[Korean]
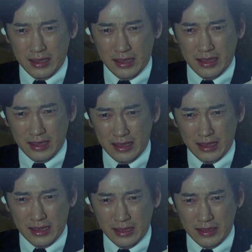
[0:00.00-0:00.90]
그
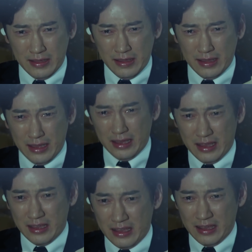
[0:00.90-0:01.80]
충격으로 쓰러지실
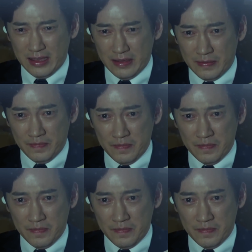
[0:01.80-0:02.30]
수도 있어.